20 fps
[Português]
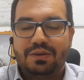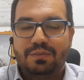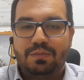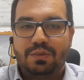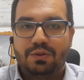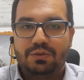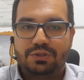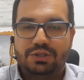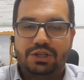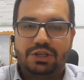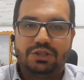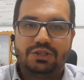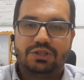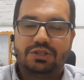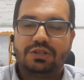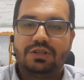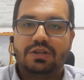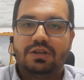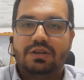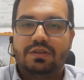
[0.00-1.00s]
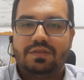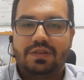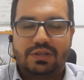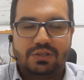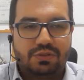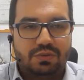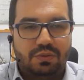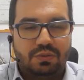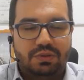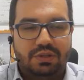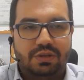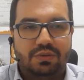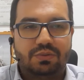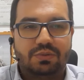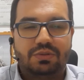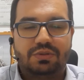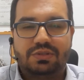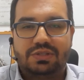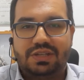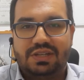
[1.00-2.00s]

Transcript: Bom, gente, faço conteúdos